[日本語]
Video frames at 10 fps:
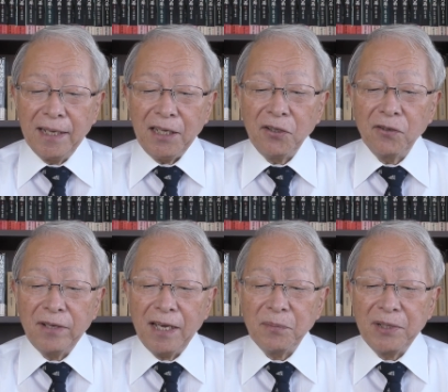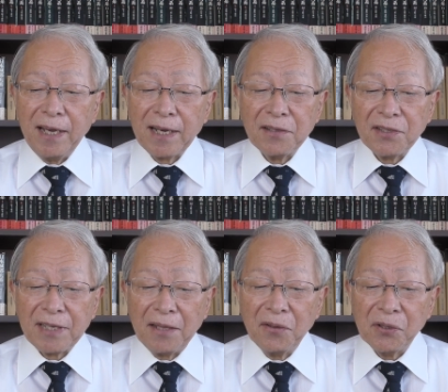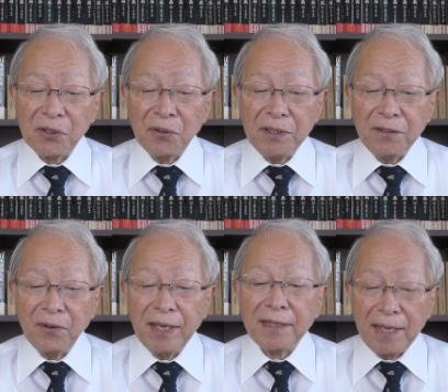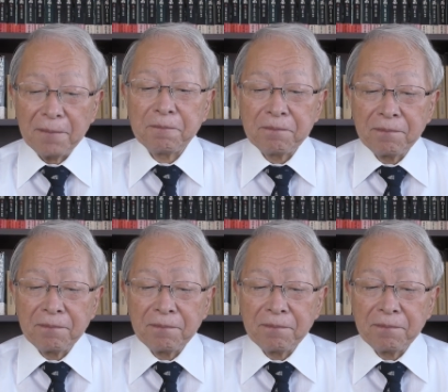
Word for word: 井上宗和さんの承認を得て、